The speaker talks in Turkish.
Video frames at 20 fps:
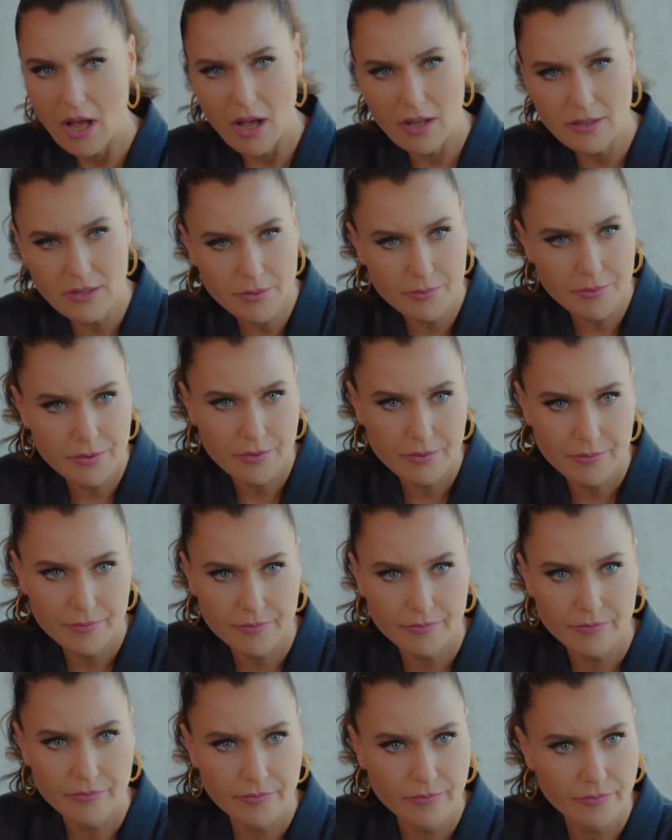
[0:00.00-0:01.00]

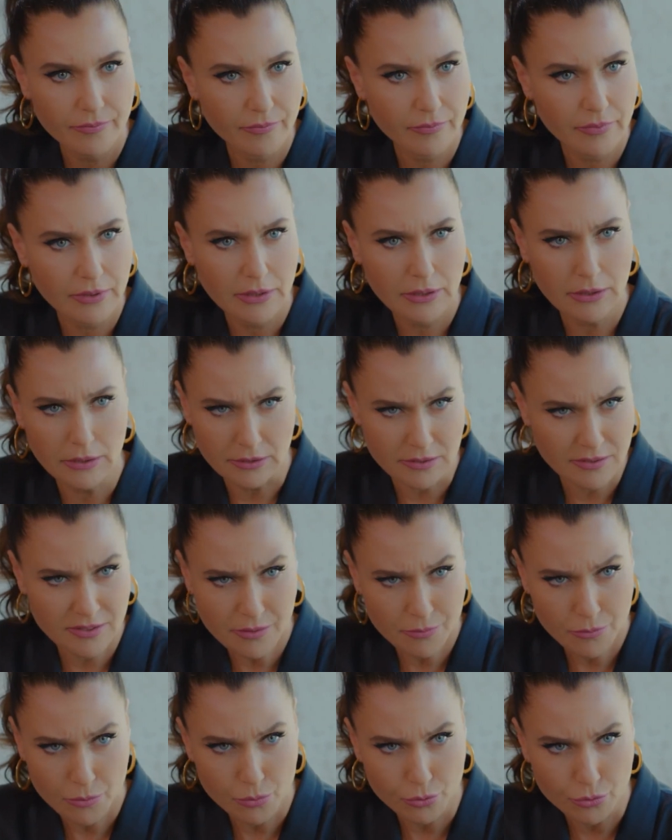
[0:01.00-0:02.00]
Anlamadım.
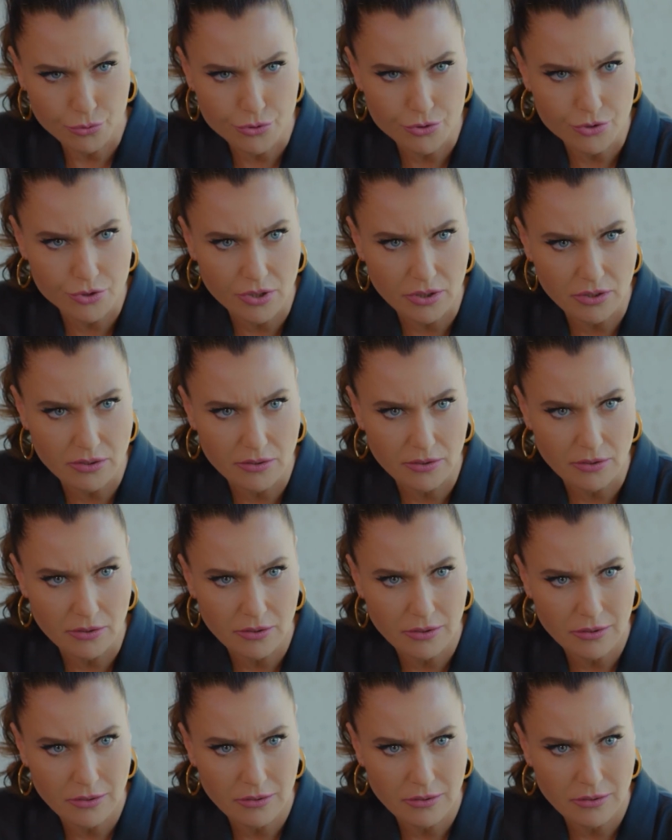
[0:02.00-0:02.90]
Yıldız'la mı buluşacaktı?